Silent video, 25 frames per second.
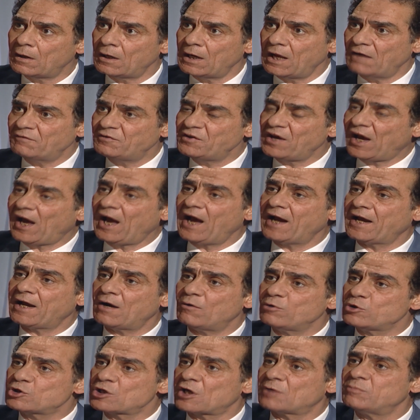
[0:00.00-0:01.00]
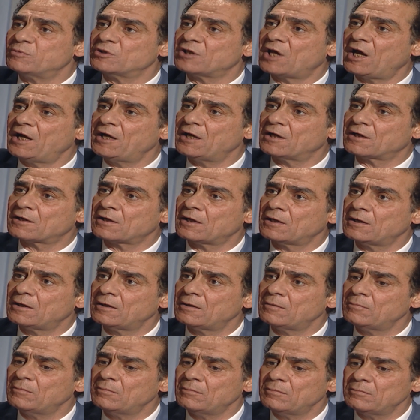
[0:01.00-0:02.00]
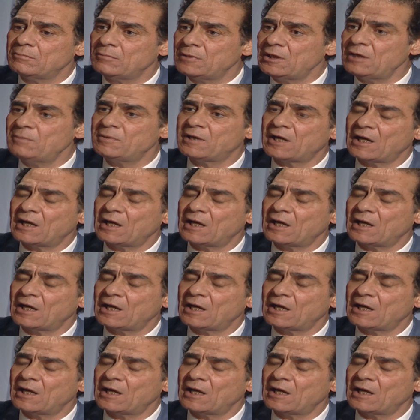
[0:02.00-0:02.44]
لا في حاجه وشك متغير مين اللي